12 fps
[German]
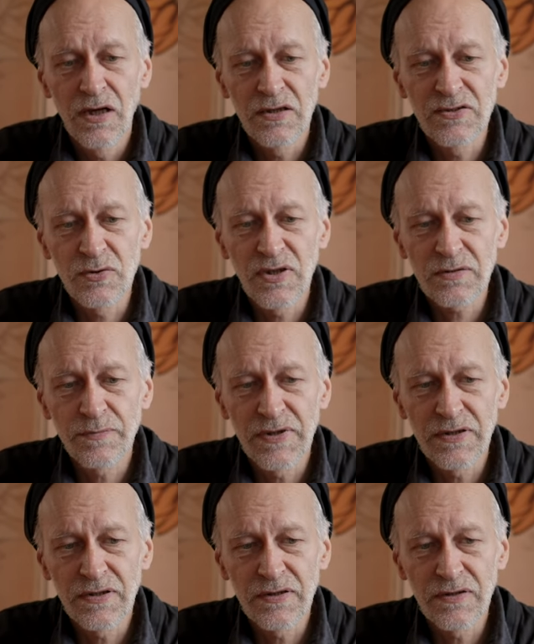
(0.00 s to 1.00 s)
so dass
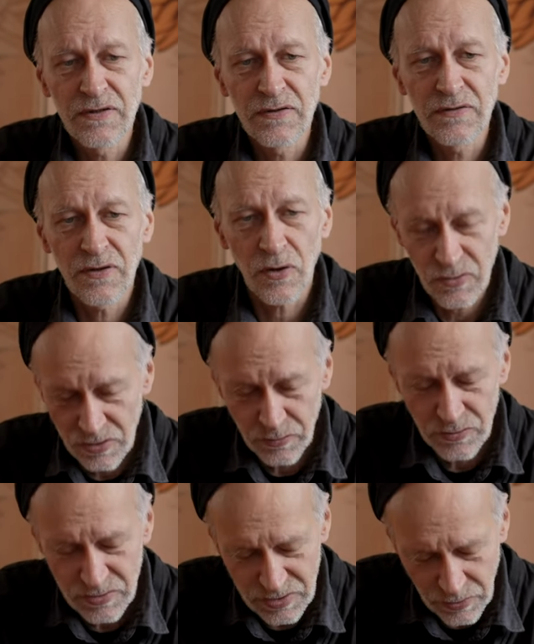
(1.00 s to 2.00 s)
man äh,
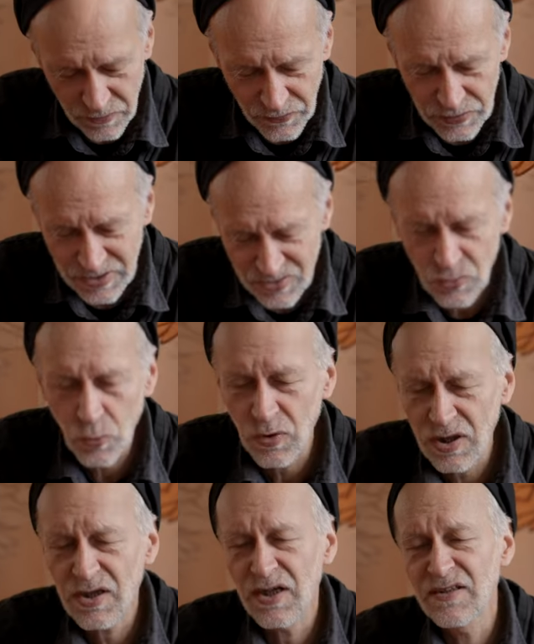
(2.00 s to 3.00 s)
und, auch von
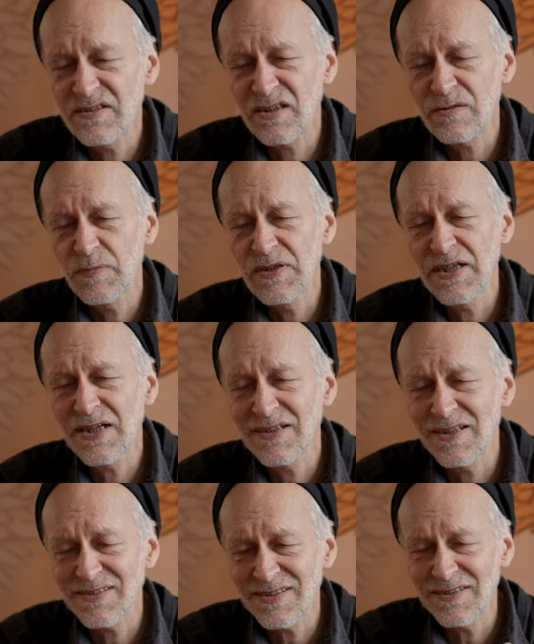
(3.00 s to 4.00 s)
Historikern ist das belegt,
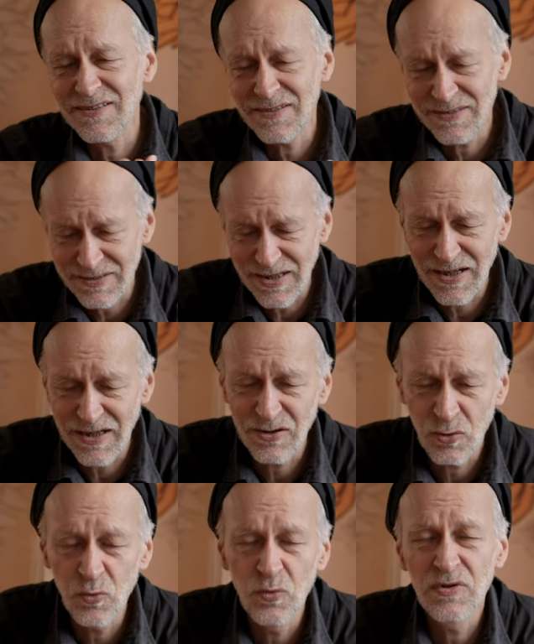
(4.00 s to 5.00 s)
dass sie sehr
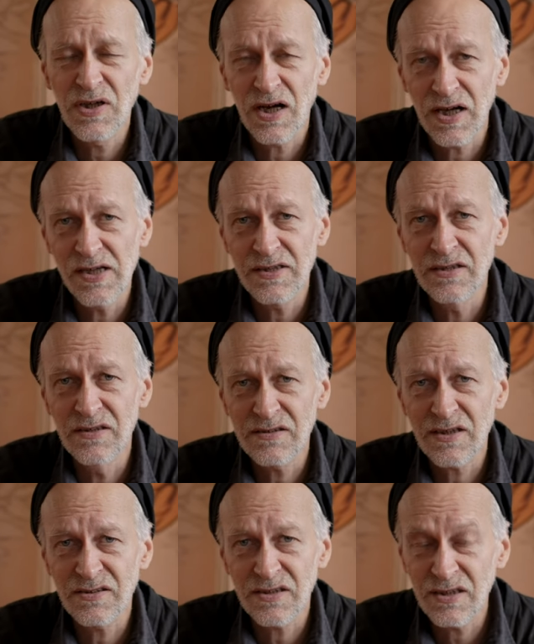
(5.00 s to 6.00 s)
gut erhalten ist.
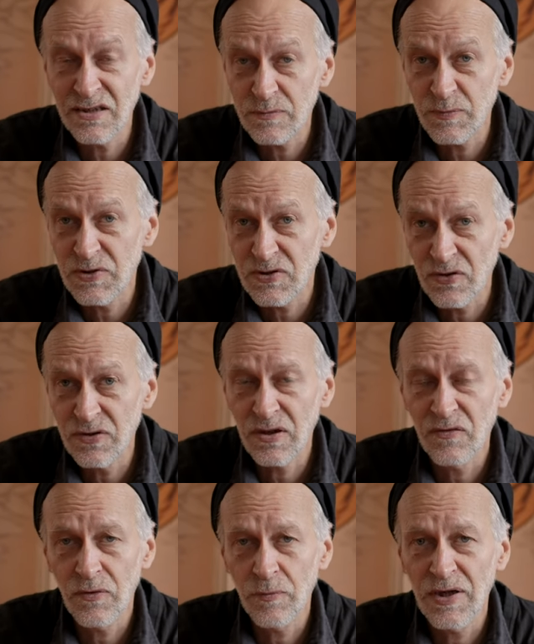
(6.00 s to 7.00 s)
Also
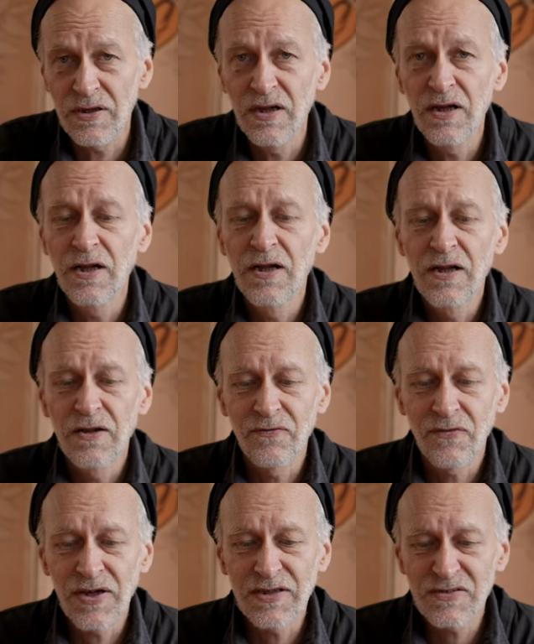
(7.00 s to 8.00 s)
insbesondere wenn man
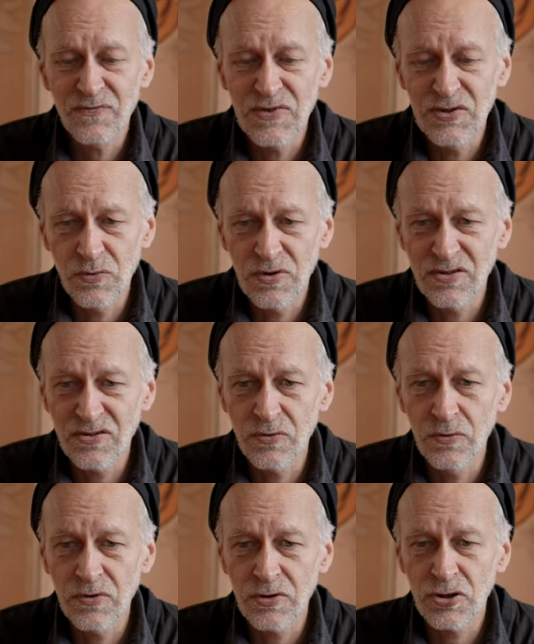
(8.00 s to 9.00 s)
weiß, wie so
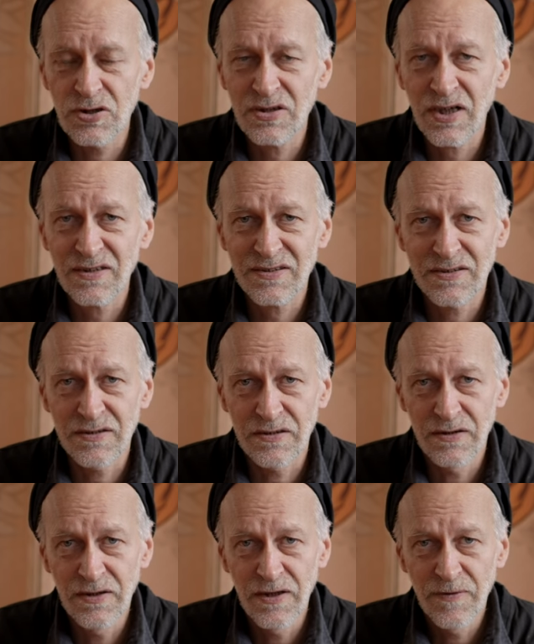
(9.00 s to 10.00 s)
historische Texte
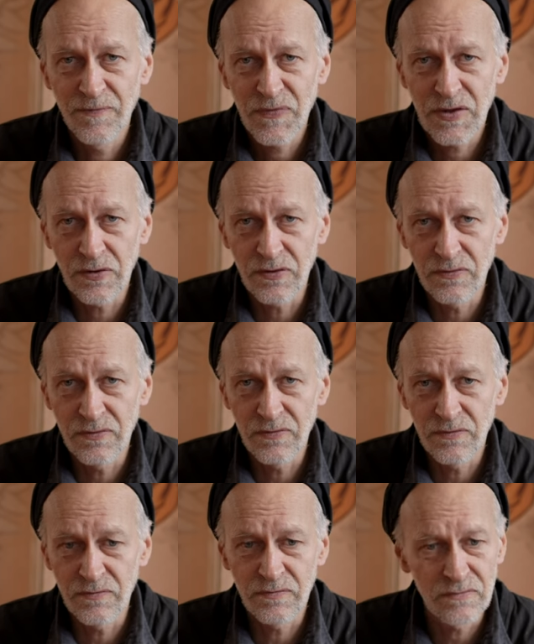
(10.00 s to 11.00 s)

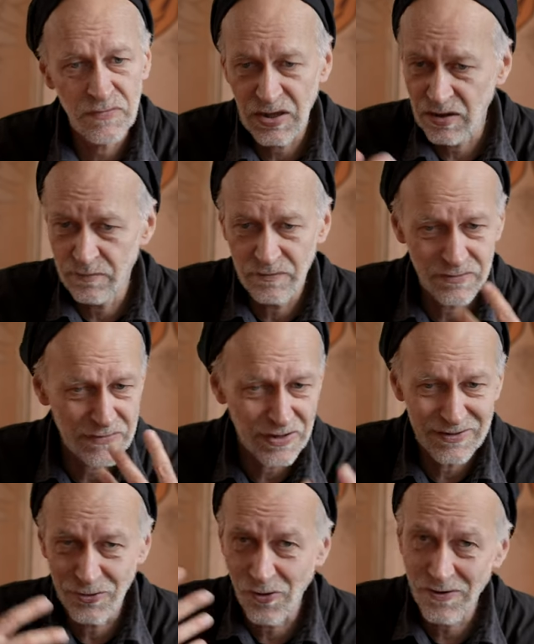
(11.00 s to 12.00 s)
äh, eben
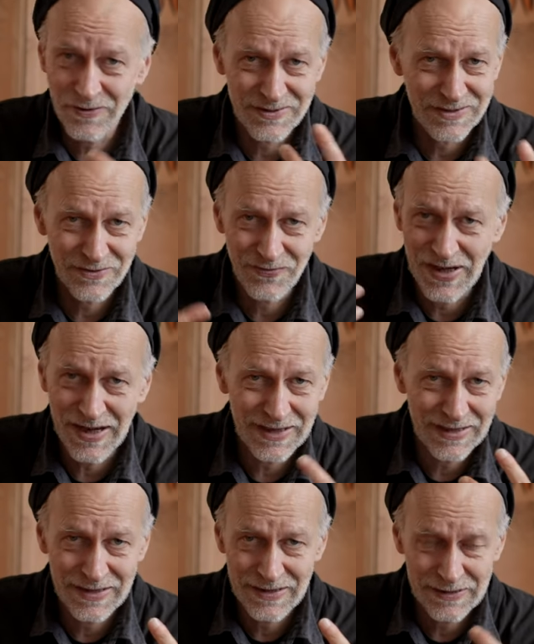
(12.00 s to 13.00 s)
dann doch sich
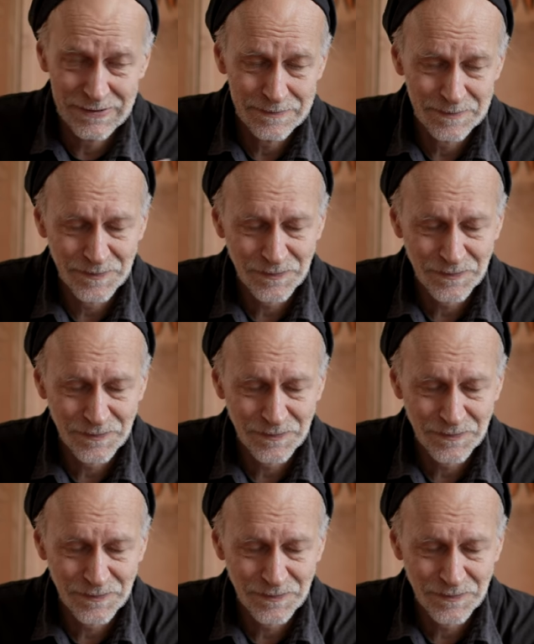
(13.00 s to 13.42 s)
verändern,